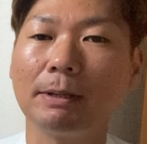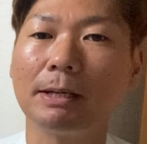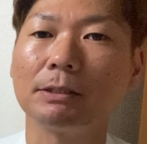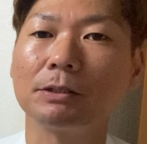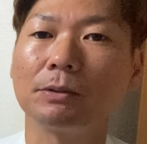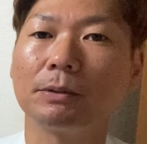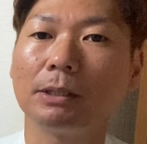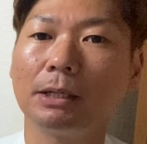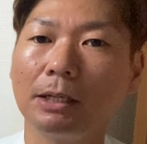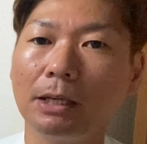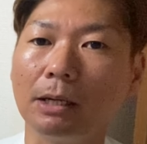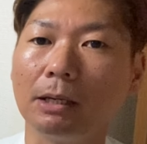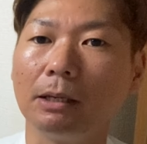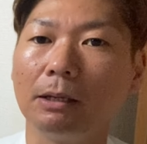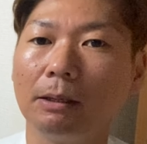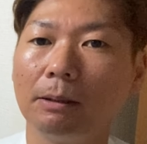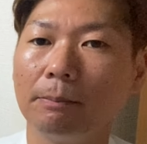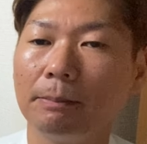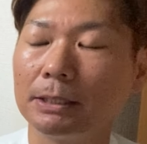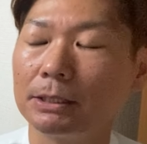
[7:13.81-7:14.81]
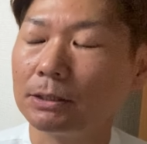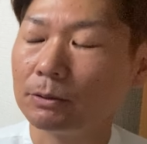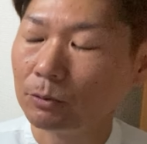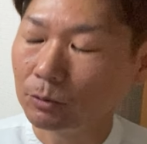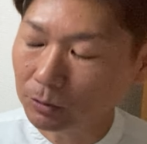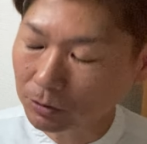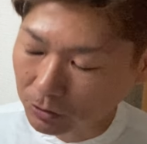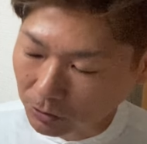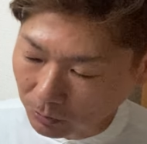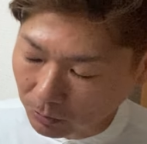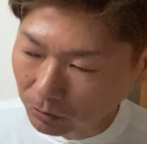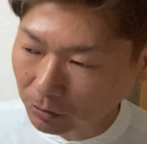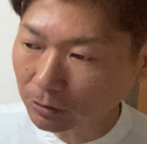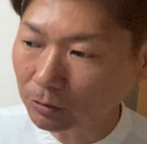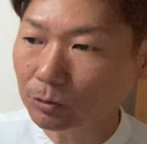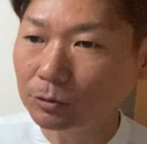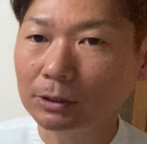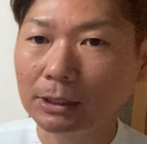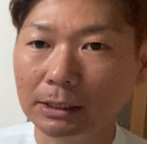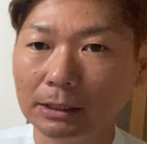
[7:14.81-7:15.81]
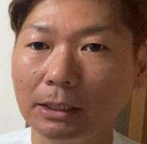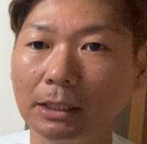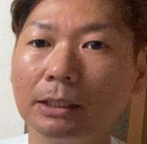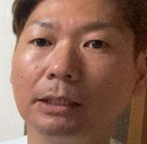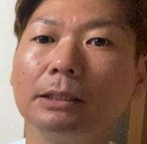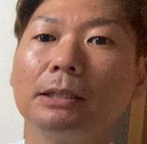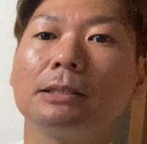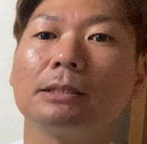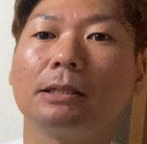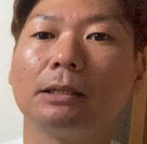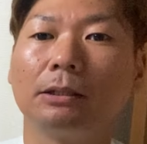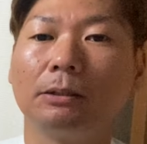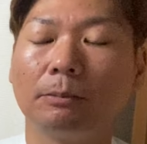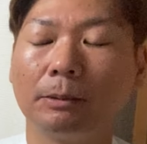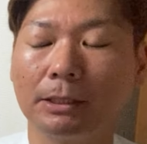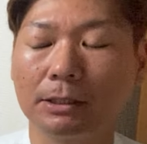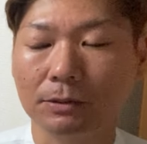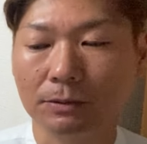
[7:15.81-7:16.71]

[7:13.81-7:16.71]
まあ、それがね、別にほんとちょっとのことだったらいいんですけれどもね、